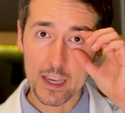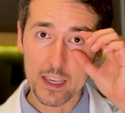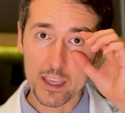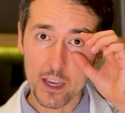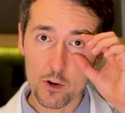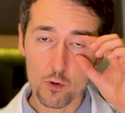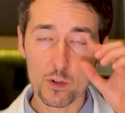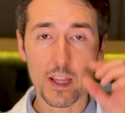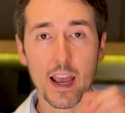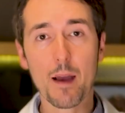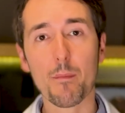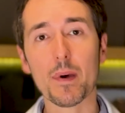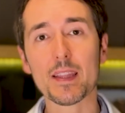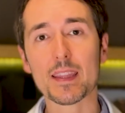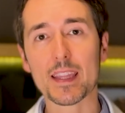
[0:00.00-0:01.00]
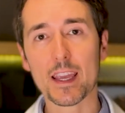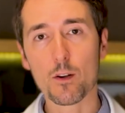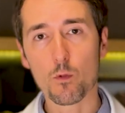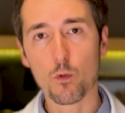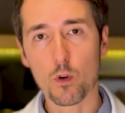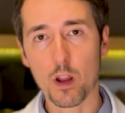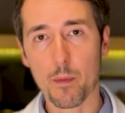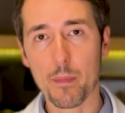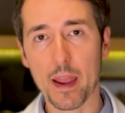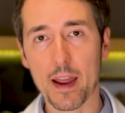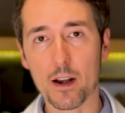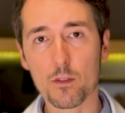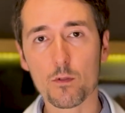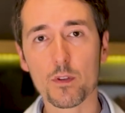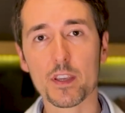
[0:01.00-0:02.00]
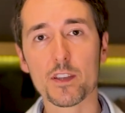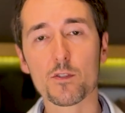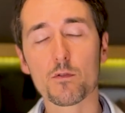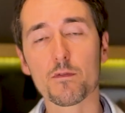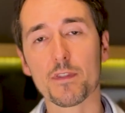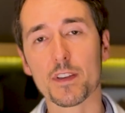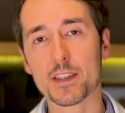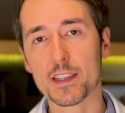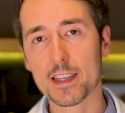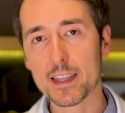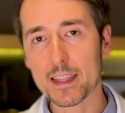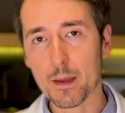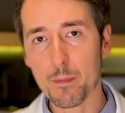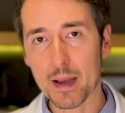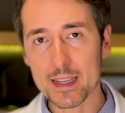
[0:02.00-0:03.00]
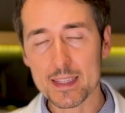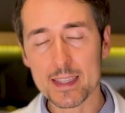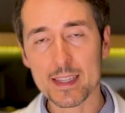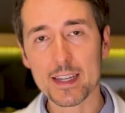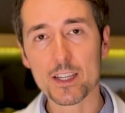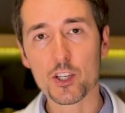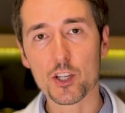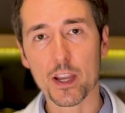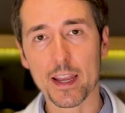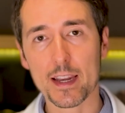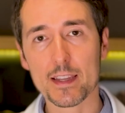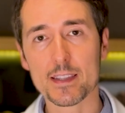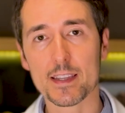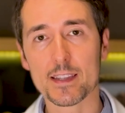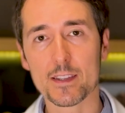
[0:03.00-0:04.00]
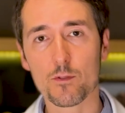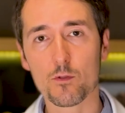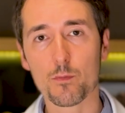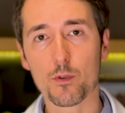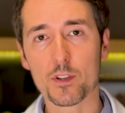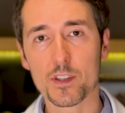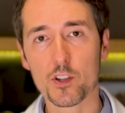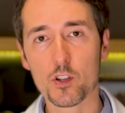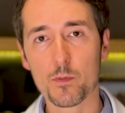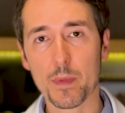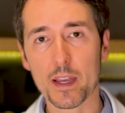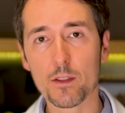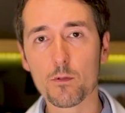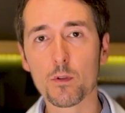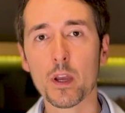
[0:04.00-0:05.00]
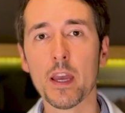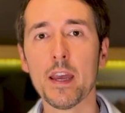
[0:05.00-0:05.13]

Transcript: que ajuda a manter o olho aberto e isso facilita bastante a realização do procedimento.